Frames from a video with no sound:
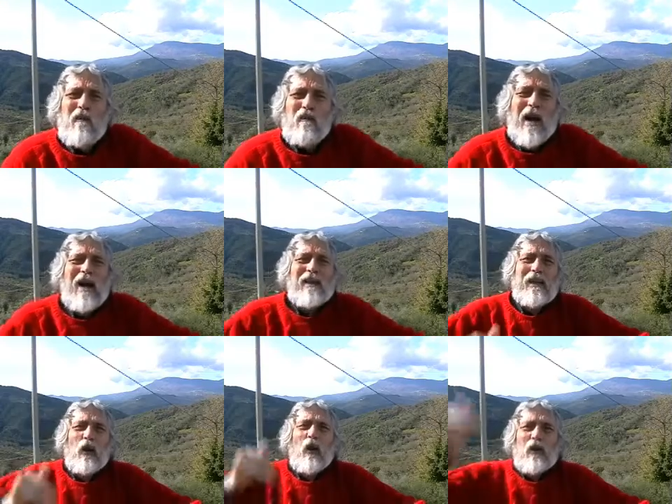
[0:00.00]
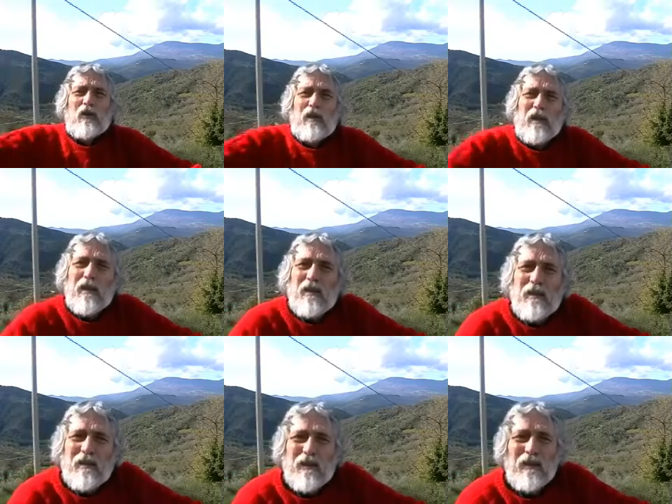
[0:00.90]
va anche oltre.
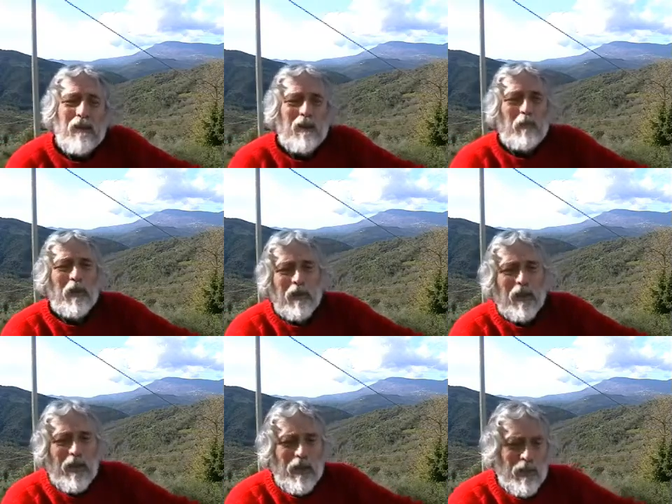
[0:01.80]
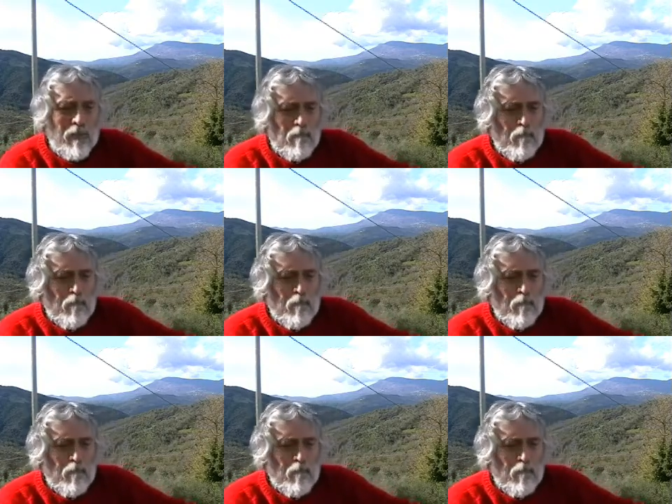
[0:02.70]
Perché?